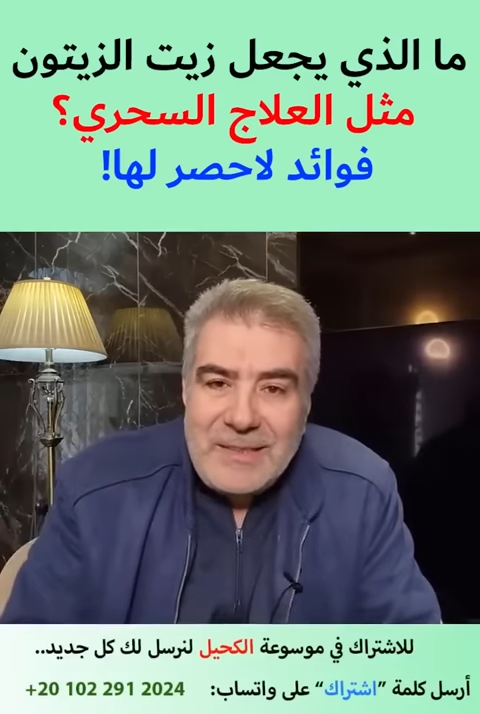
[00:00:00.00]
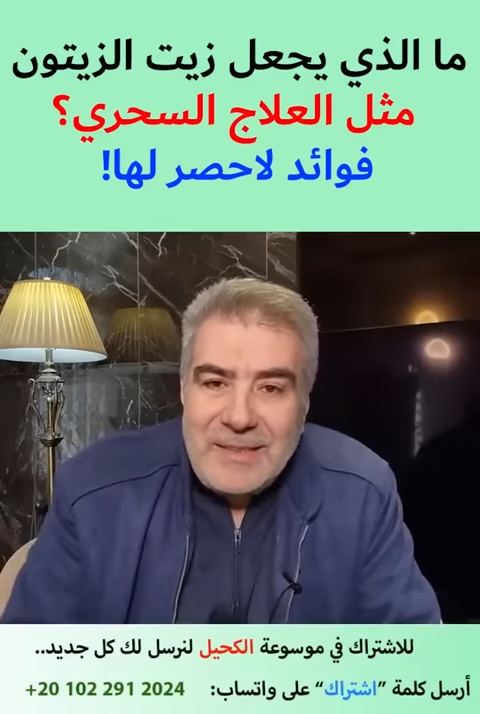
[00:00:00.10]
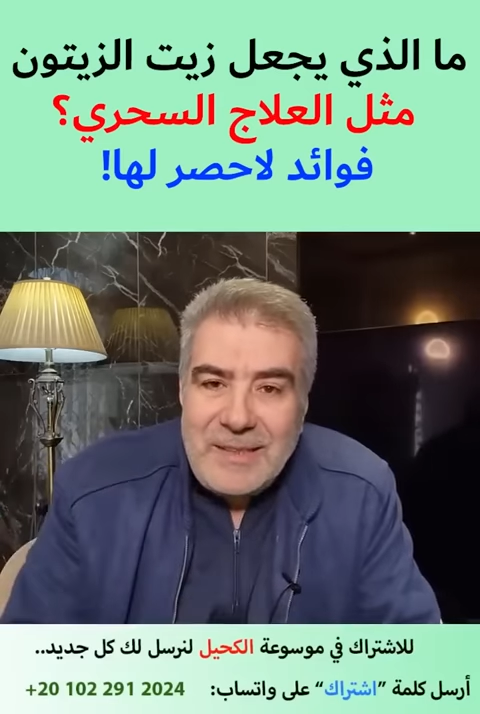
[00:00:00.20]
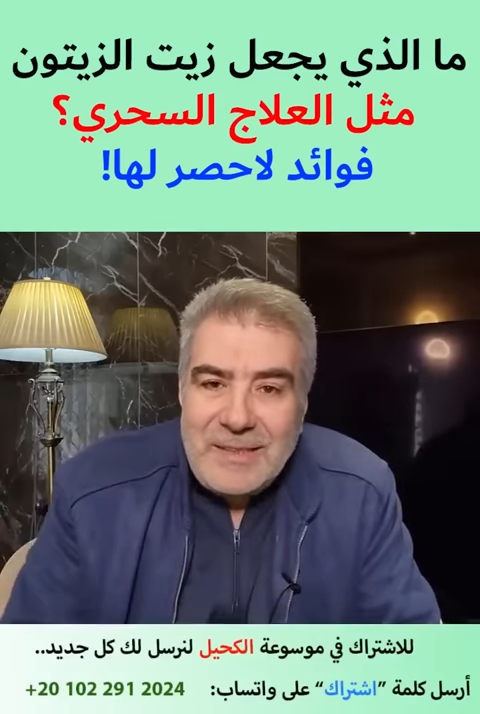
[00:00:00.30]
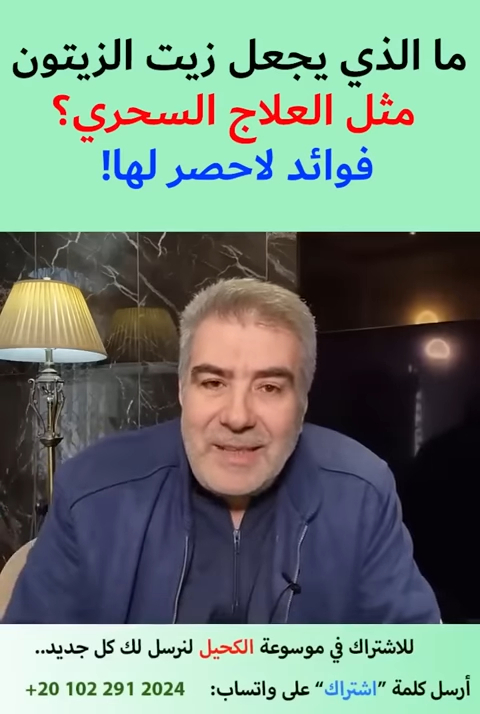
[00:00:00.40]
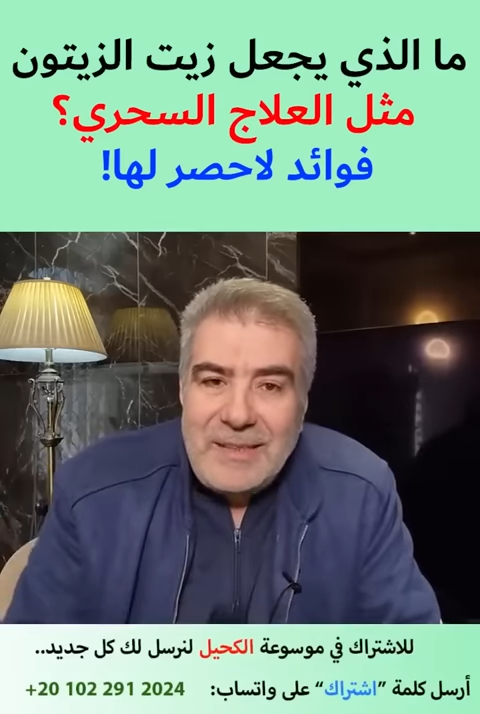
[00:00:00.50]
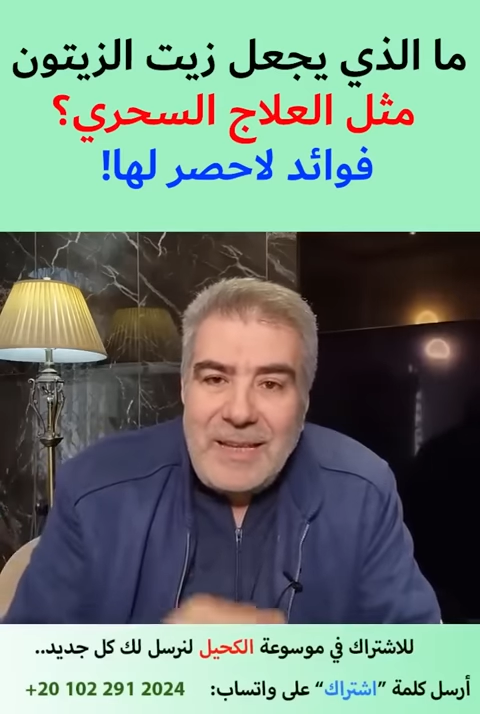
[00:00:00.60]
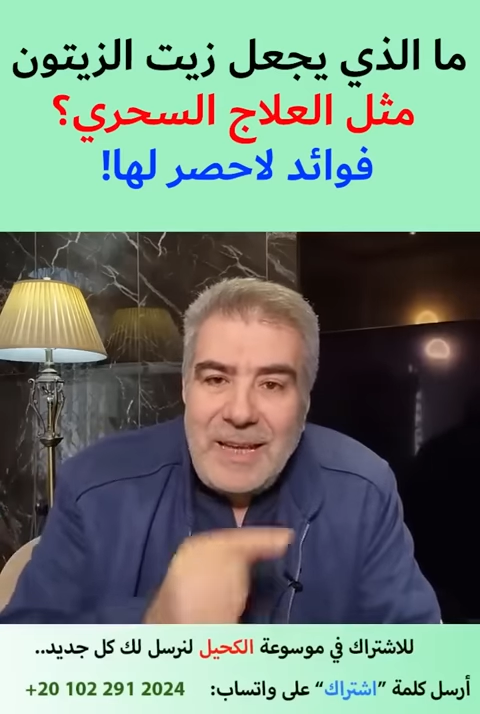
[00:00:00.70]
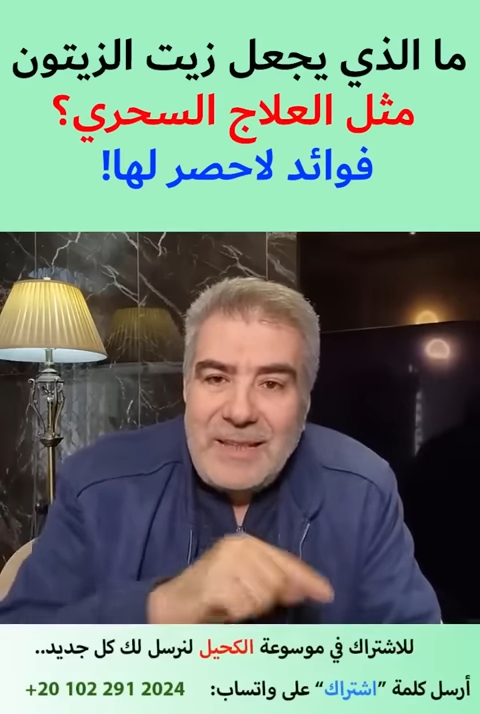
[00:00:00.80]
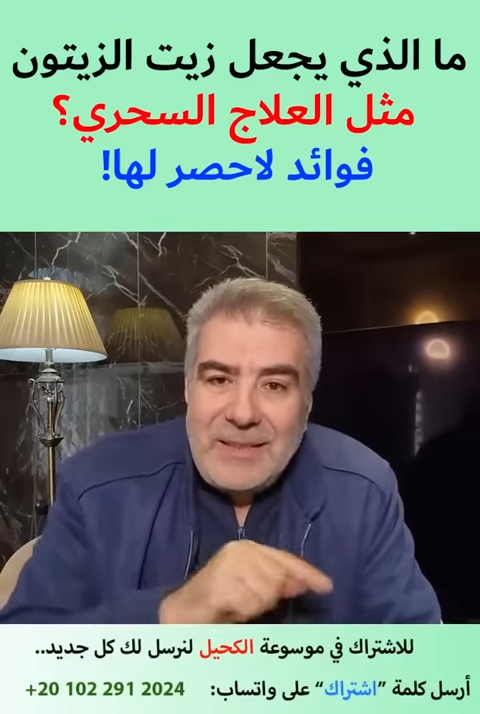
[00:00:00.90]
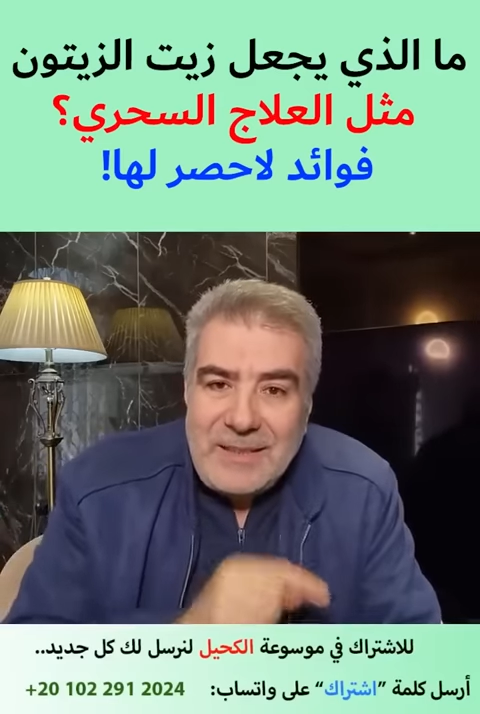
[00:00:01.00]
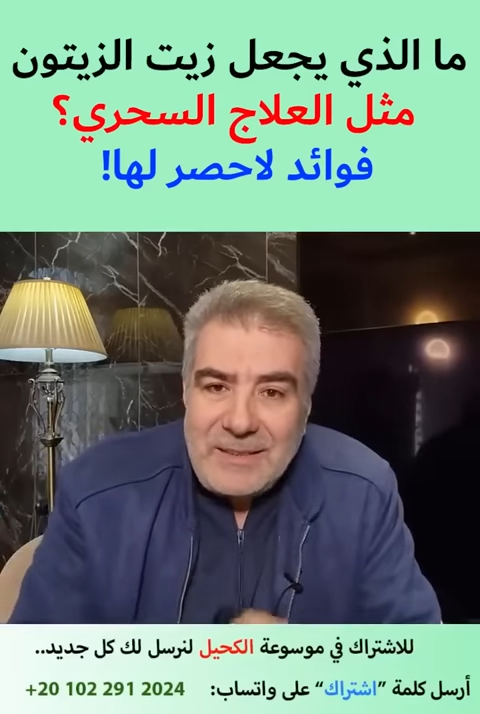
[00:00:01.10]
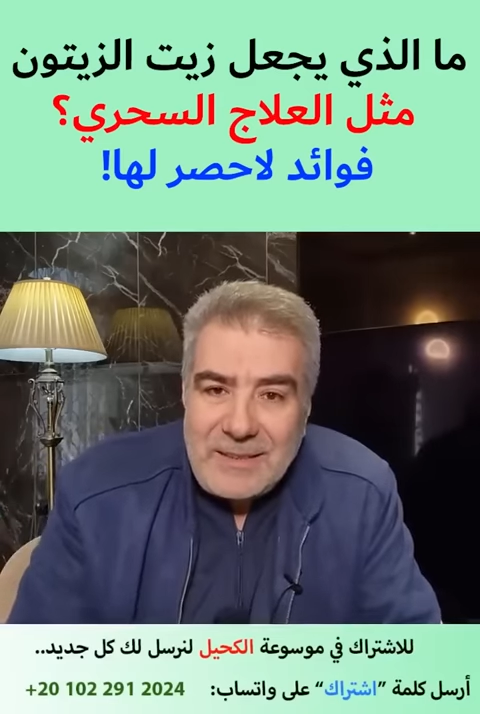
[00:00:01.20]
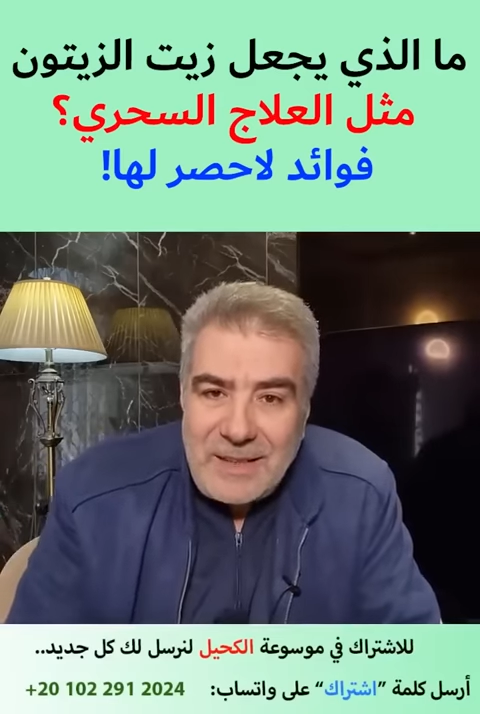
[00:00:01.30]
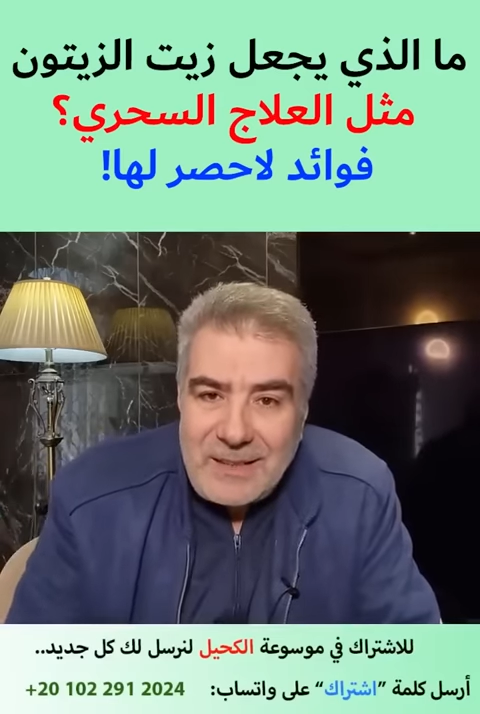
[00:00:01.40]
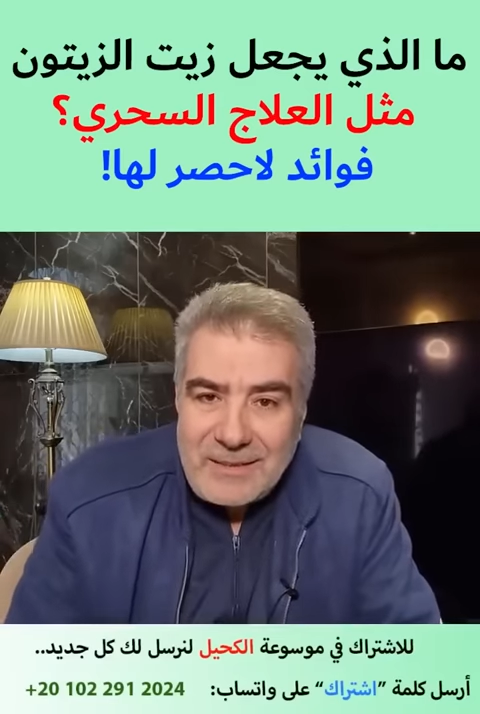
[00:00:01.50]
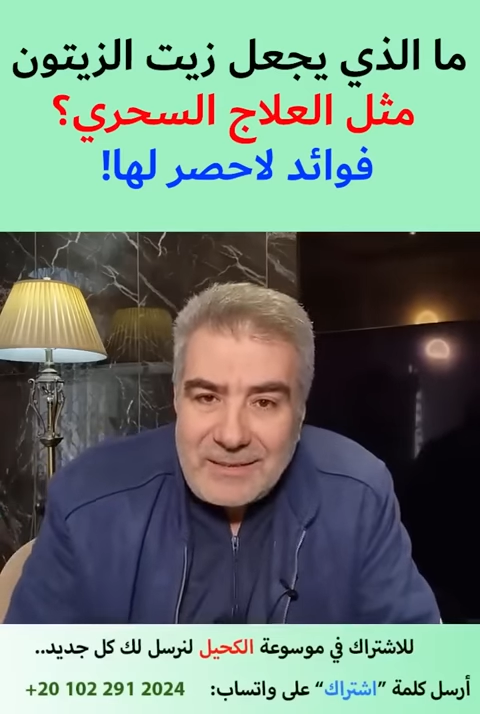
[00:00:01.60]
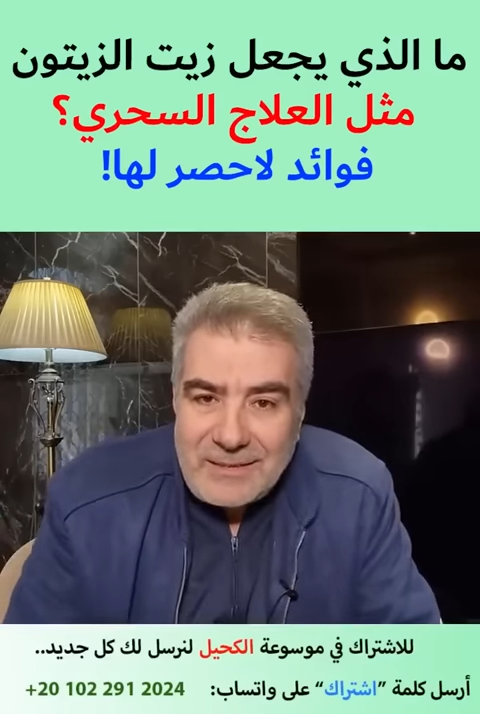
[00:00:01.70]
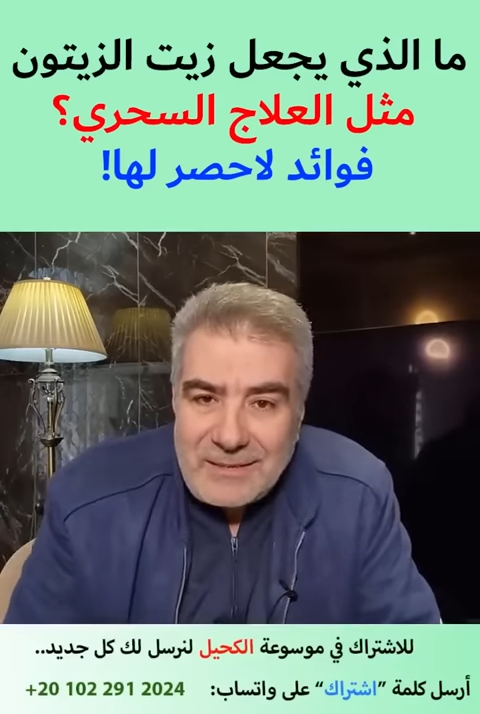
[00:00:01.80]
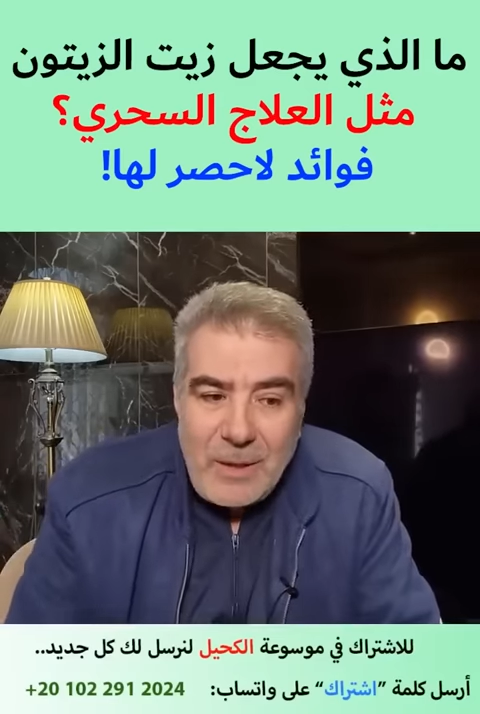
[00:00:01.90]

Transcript: السرطانية على الانتحار